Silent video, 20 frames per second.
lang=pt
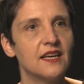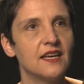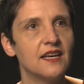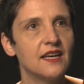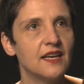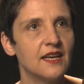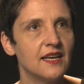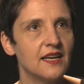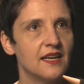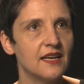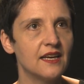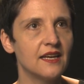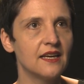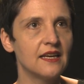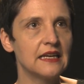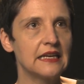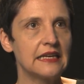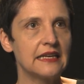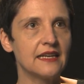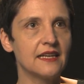
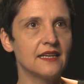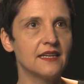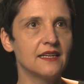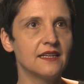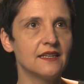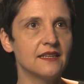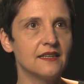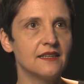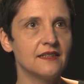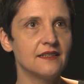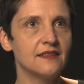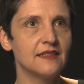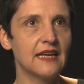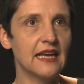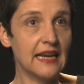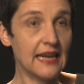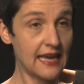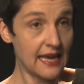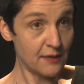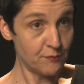é,
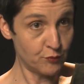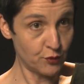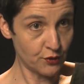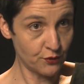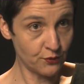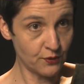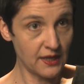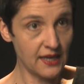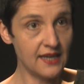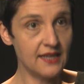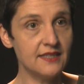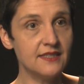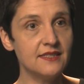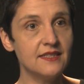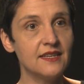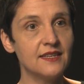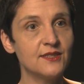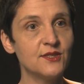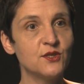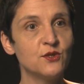ela é em português
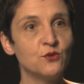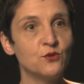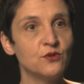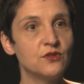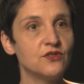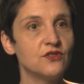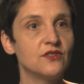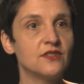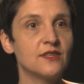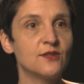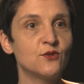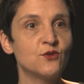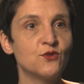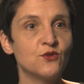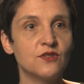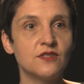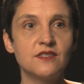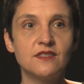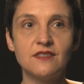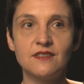e ela se nutre de
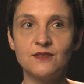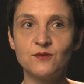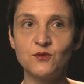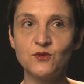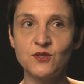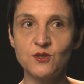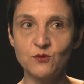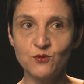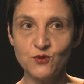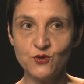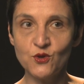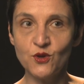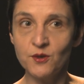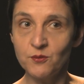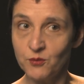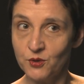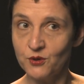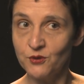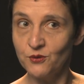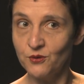tradições que não são só em
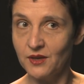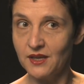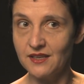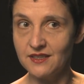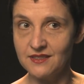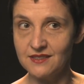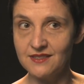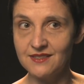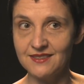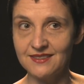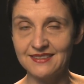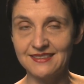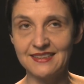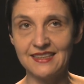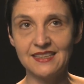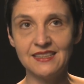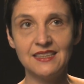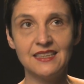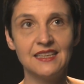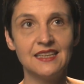português.
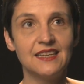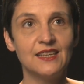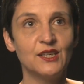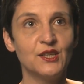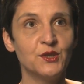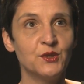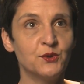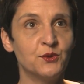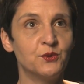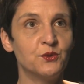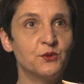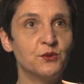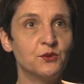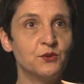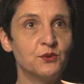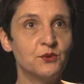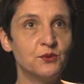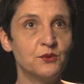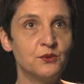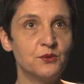Né?
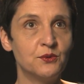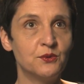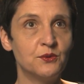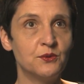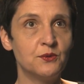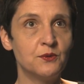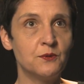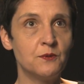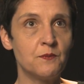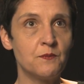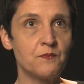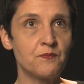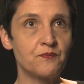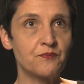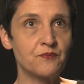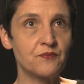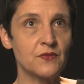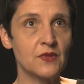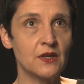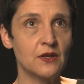O,
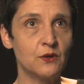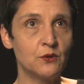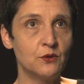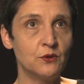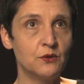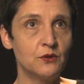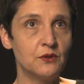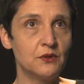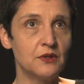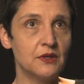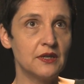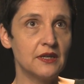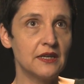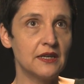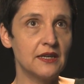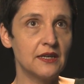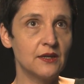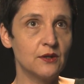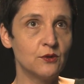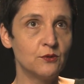
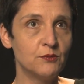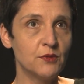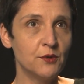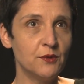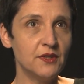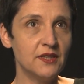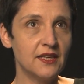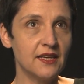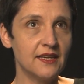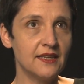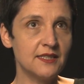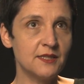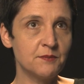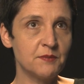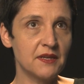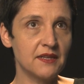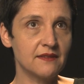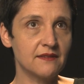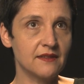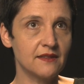o meu interesse
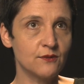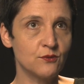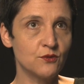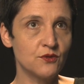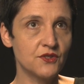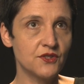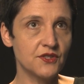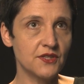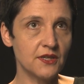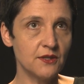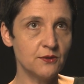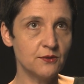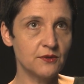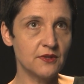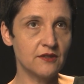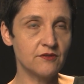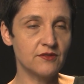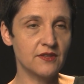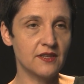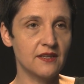pela tradução,
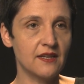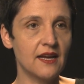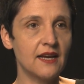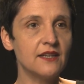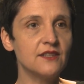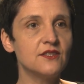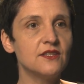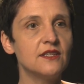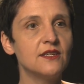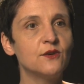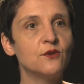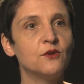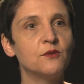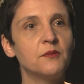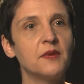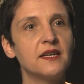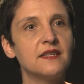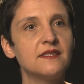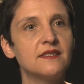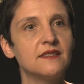na verdade, ele
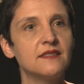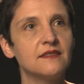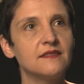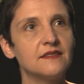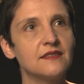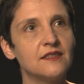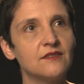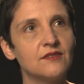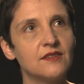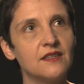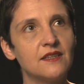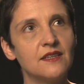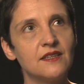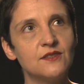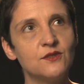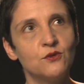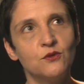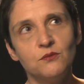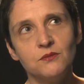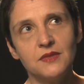começa, na
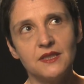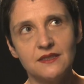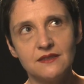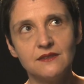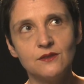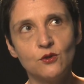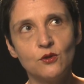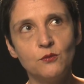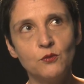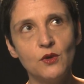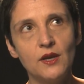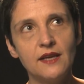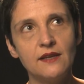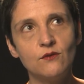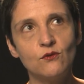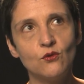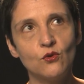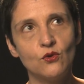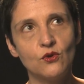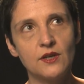verdade, com, assim como
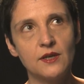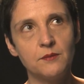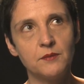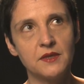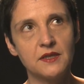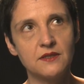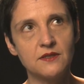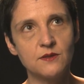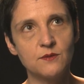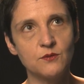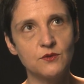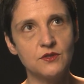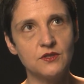leitora mesmo